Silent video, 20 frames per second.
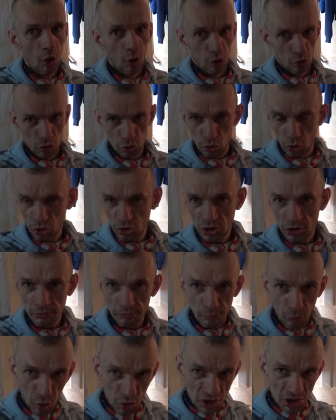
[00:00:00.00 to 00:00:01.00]
Он такой,
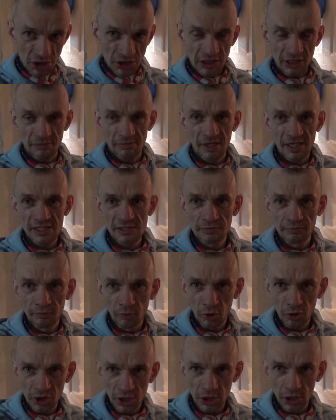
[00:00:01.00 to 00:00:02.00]
может тебя
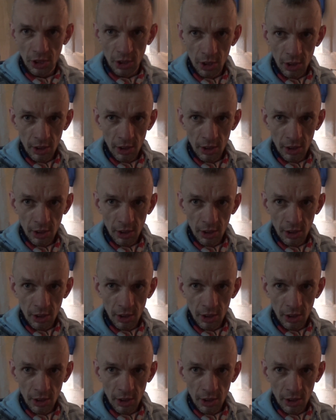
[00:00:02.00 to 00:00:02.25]
сфотать?